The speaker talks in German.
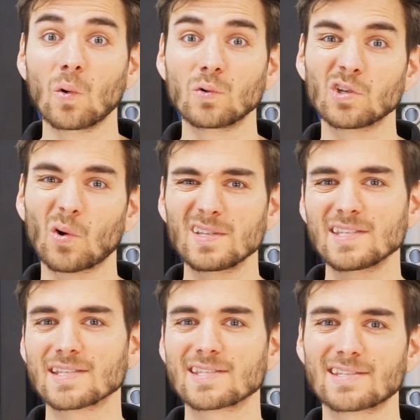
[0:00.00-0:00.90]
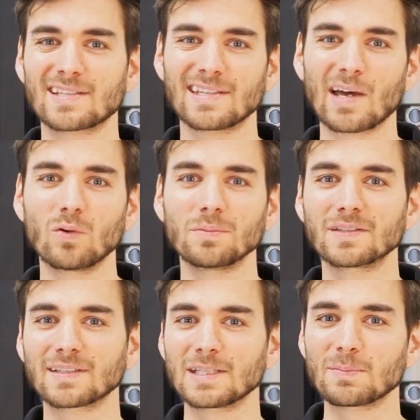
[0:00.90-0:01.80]
und äußerst genaue
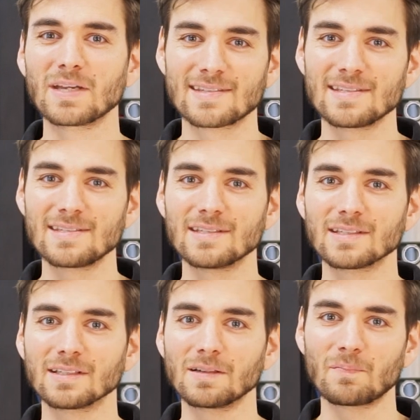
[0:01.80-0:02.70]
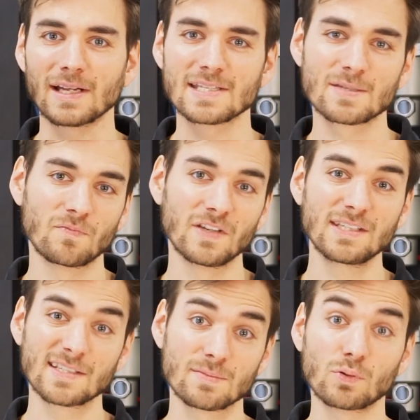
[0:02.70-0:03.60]
Betrieb sind hier als
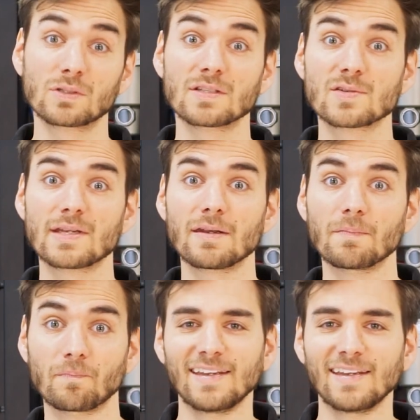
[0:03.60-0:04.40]
wichtigsten Punkte zu nennen.